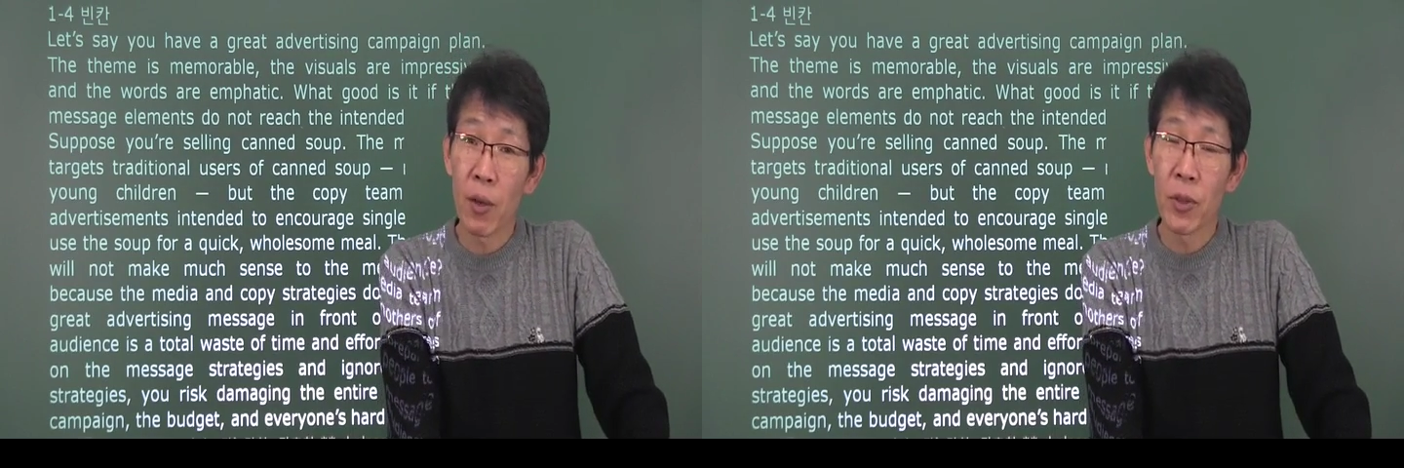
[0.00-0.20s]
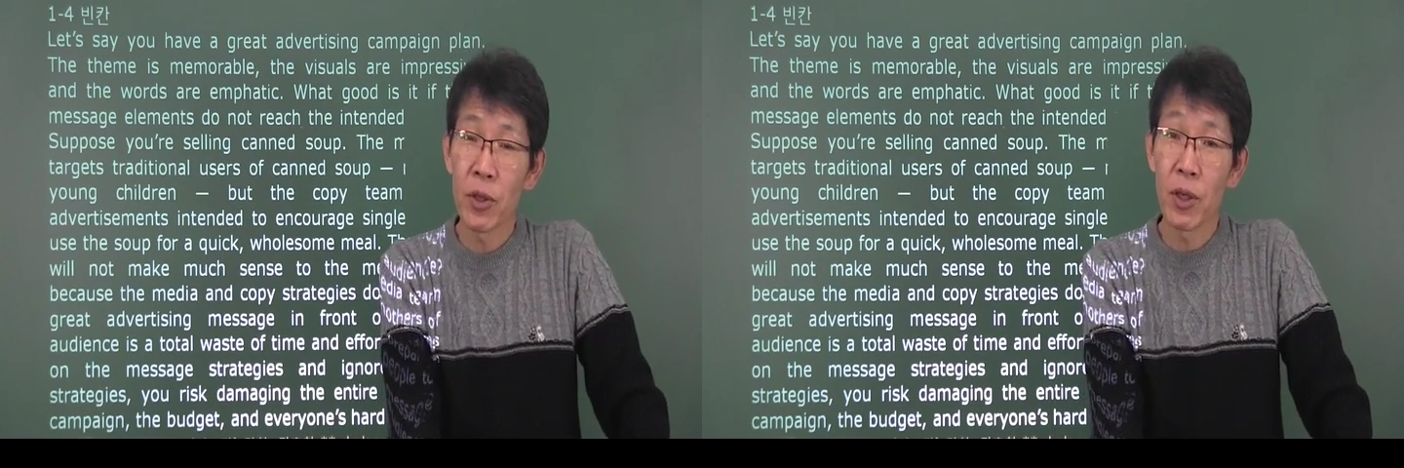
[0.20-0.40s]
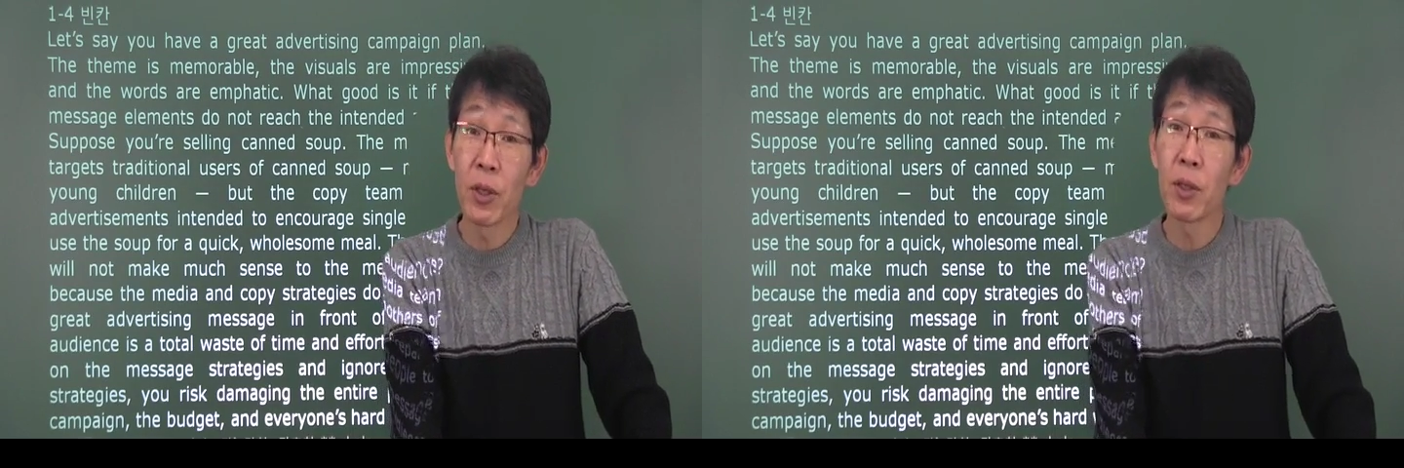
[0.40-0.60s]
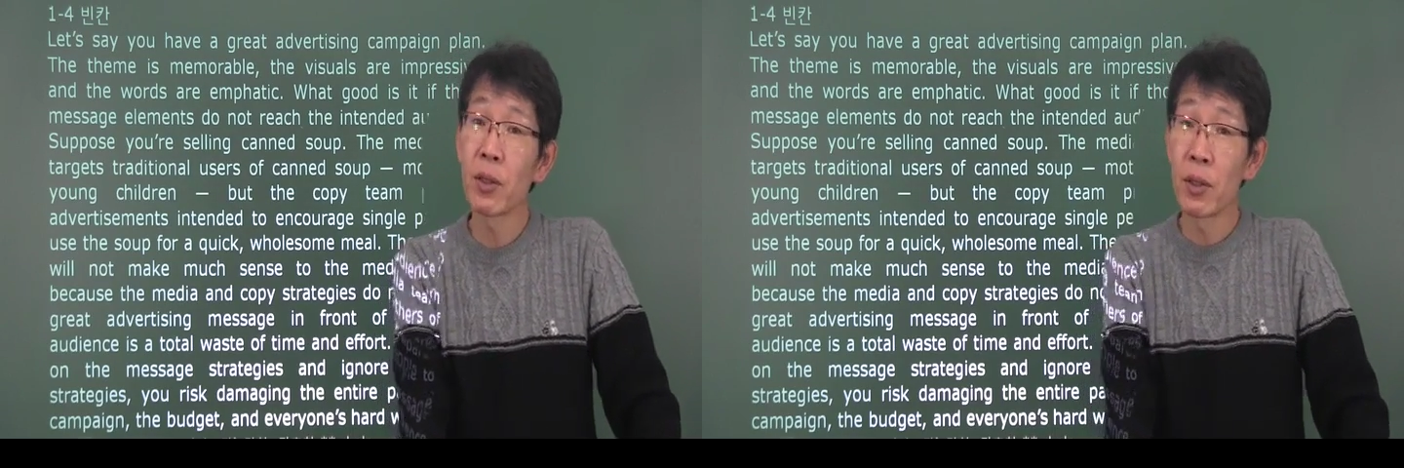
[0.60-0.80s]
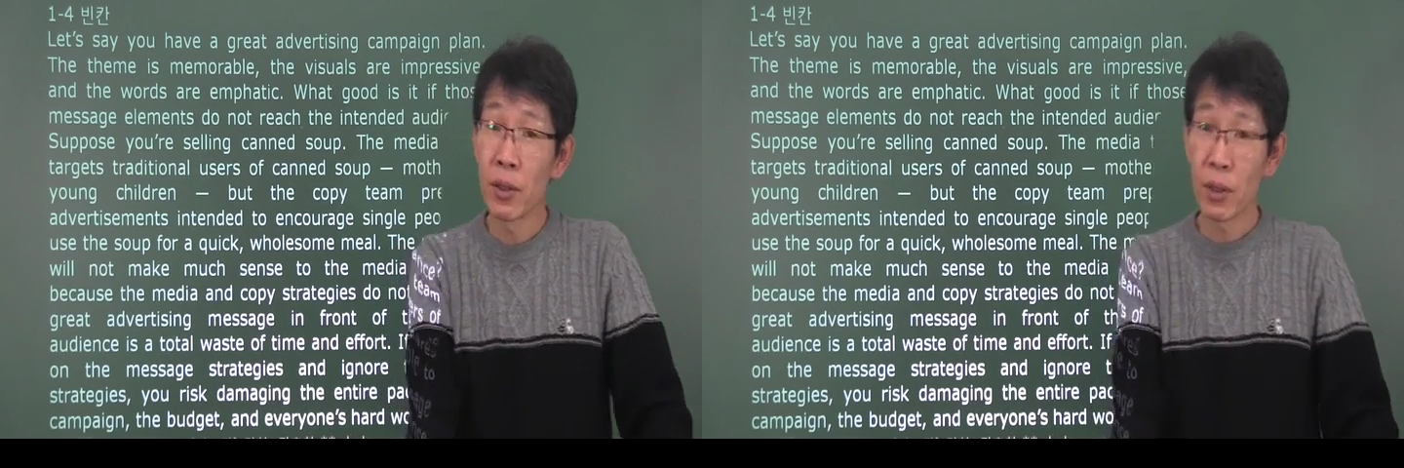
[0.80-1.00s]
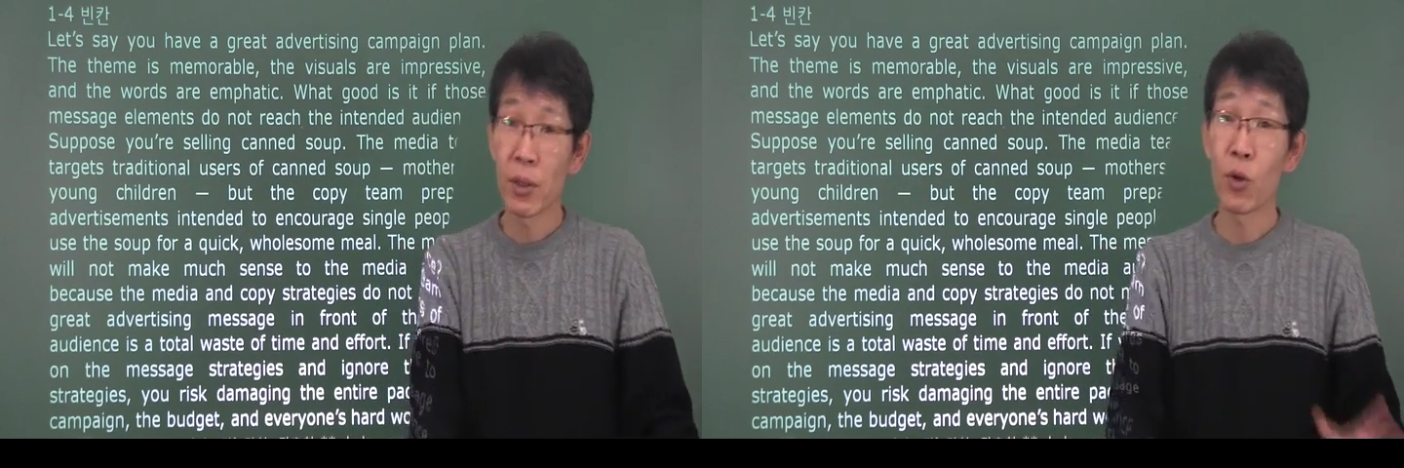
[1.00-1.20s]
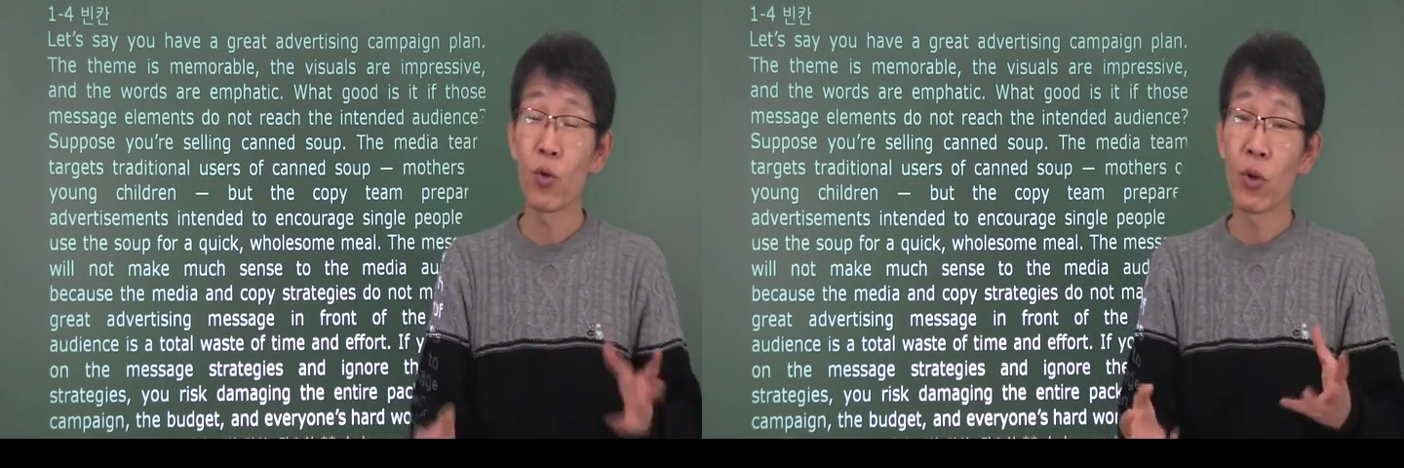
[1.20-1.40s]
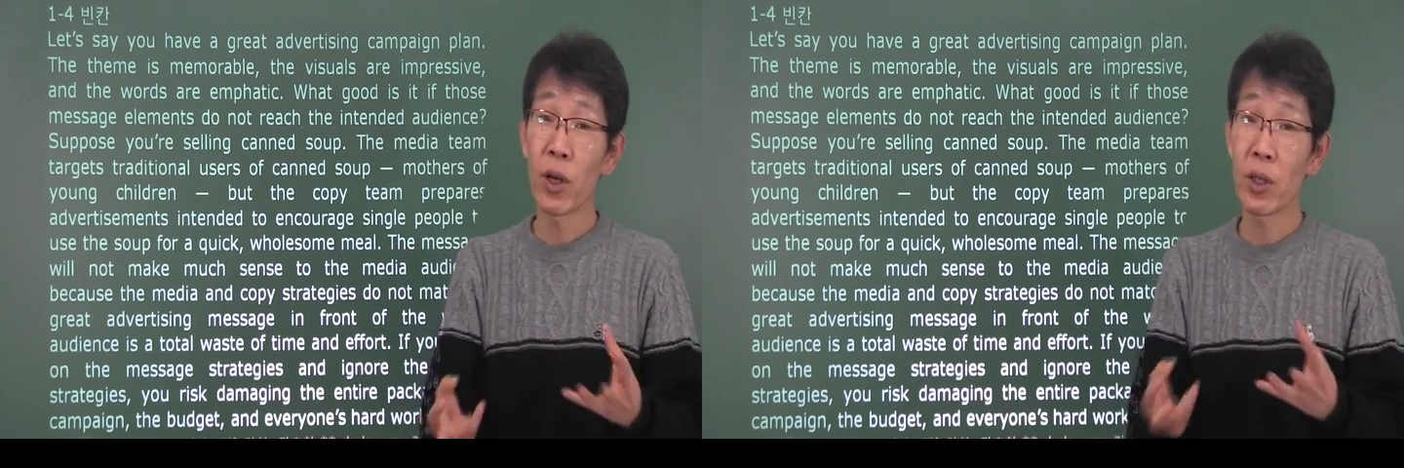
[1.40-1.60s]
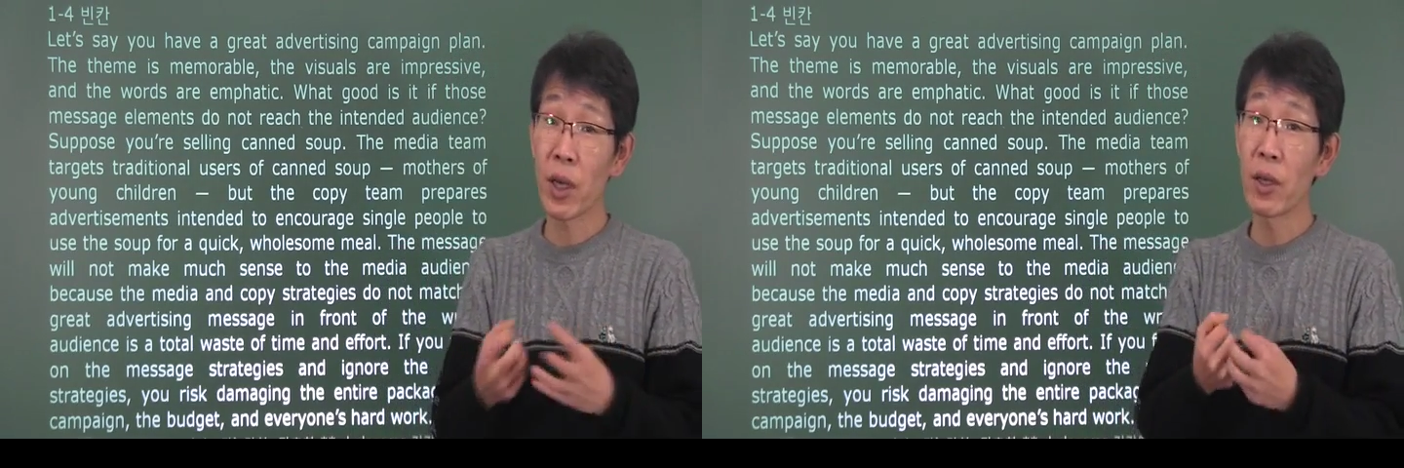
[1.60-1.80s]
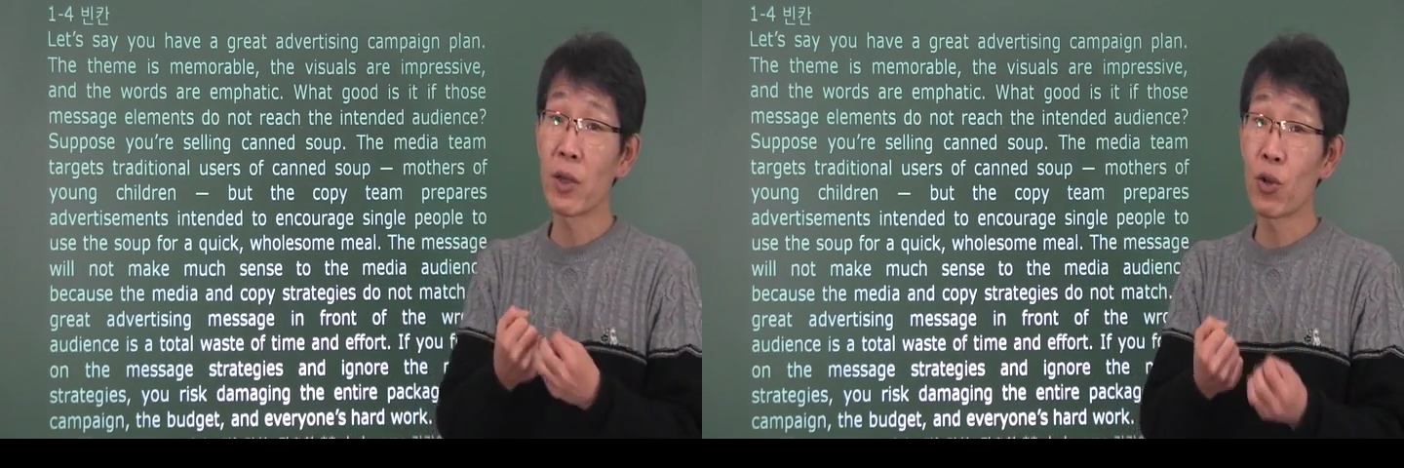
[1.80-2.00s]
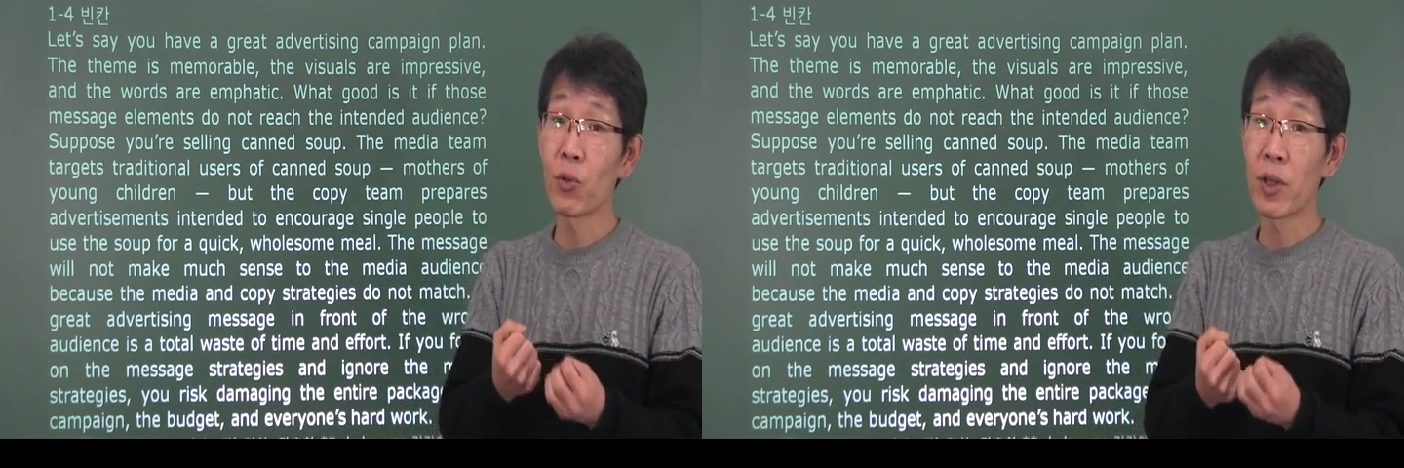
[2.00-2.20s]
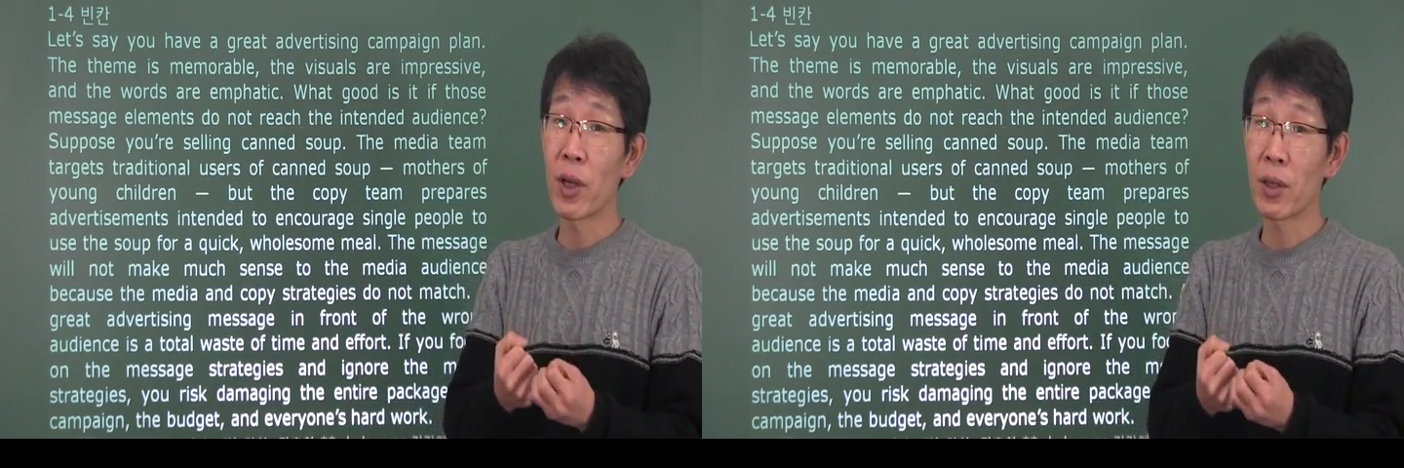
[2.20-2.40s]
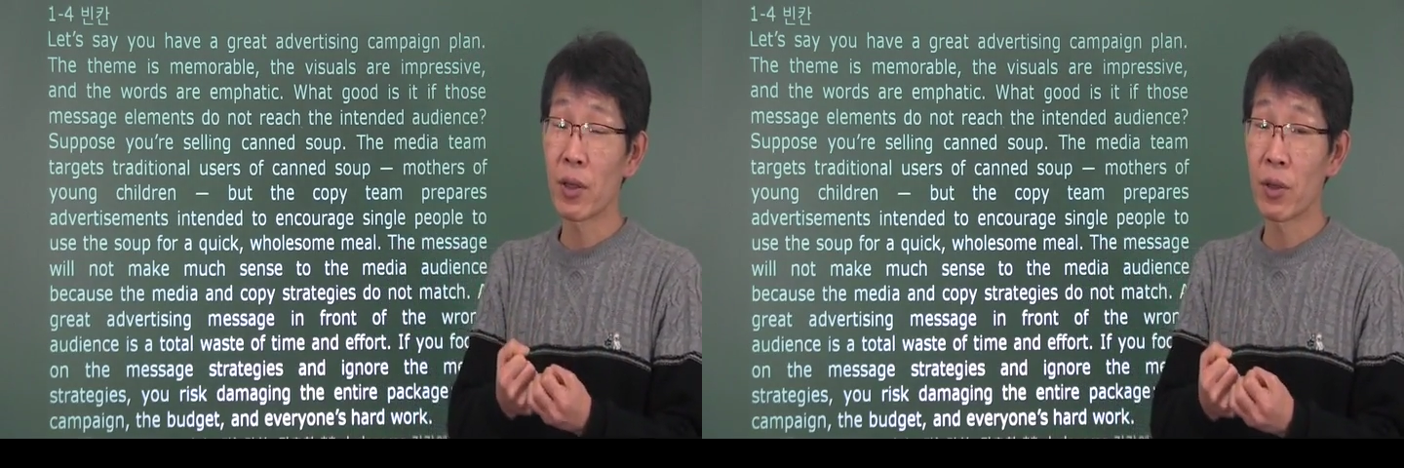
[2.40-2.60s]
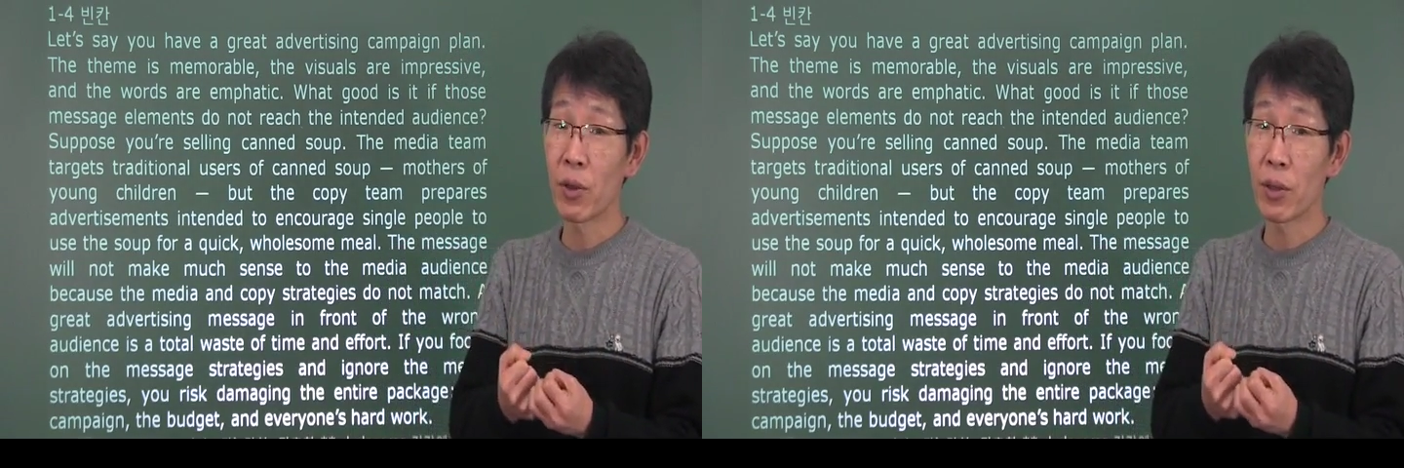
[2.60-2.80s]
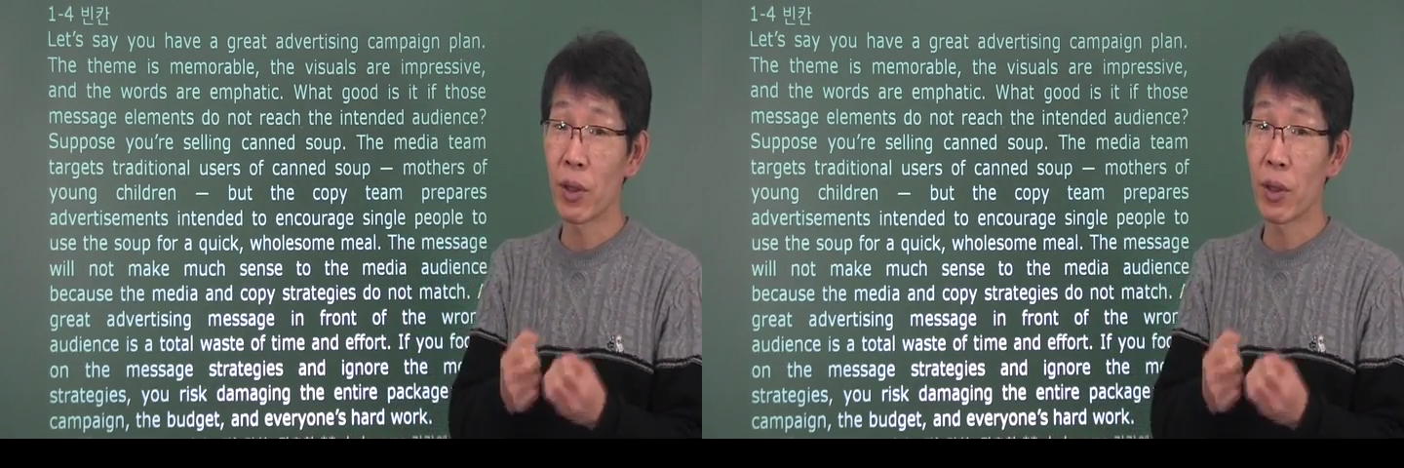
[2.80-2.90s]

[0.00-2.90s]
뭐 이제 이런 경우가 차이들이 좀 있다 하는 거예요.